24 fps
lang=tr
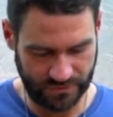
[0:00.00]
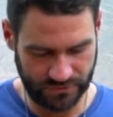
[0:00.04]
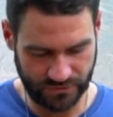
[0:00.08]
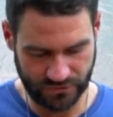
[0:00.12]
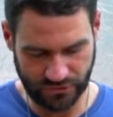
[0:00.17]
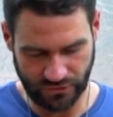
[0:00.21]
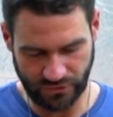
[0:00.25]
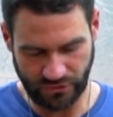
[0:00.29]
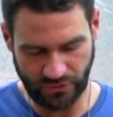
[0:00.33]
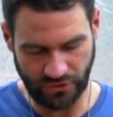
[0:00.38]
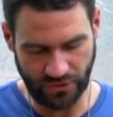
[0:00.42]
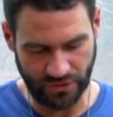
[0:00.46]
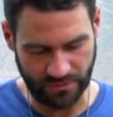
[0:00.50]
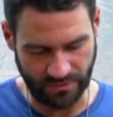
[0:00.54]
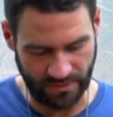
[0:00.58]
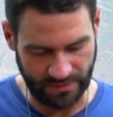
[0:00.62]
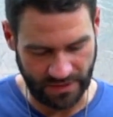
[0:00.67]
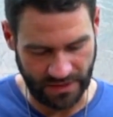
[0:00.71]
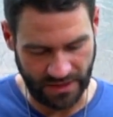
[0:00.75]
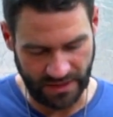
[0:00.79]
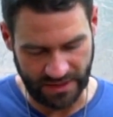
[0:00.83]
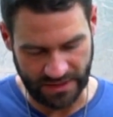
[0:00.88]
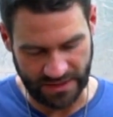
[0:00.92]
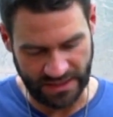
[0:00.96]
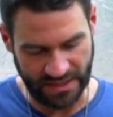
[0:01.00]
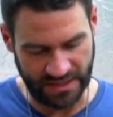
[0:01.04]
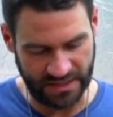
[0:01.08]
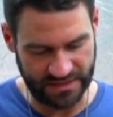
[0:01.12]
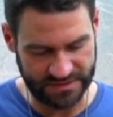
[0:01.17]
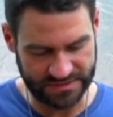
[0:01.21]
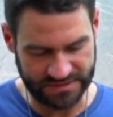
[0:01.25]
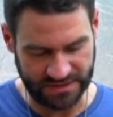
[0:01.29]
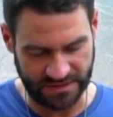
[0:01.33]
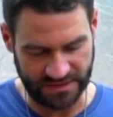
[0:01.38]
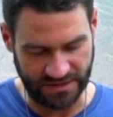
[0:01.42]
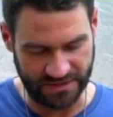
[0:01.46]
Soyuyorum ama
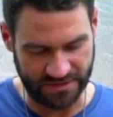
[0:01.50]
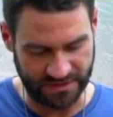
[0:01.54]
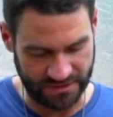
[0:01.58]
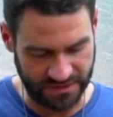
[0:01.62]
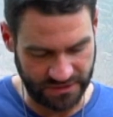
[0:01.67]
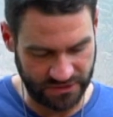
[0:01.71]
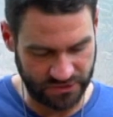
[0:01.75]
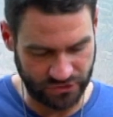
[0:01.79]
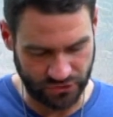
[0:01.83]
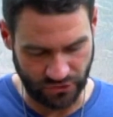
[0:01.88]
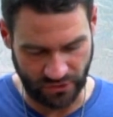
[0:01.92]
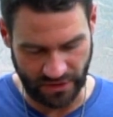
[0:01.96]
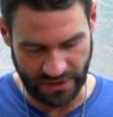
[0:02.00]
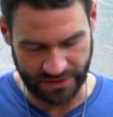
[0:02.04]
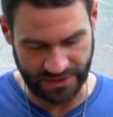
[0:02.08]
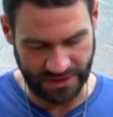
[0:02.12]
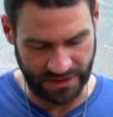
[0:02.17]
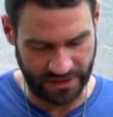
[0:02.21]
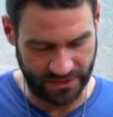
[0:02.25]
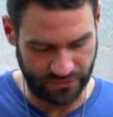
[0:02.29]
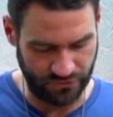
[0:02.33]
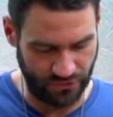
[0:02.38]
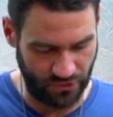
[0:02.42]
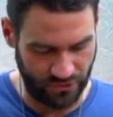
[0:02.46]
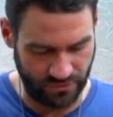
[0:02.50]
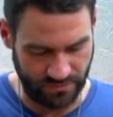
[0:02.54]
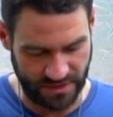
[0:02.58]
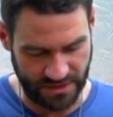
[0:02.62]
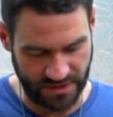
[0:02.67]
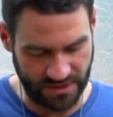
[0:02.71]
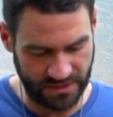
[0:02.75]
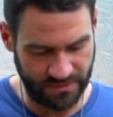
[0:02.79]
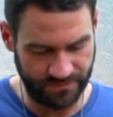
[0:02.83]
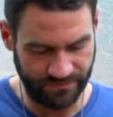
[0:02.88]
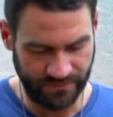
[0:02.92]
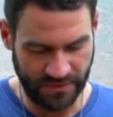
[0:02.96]
hala salatalık soğana
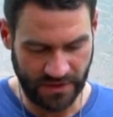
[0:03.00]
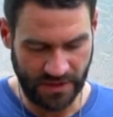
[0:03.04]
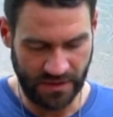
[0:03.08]
dönmedi.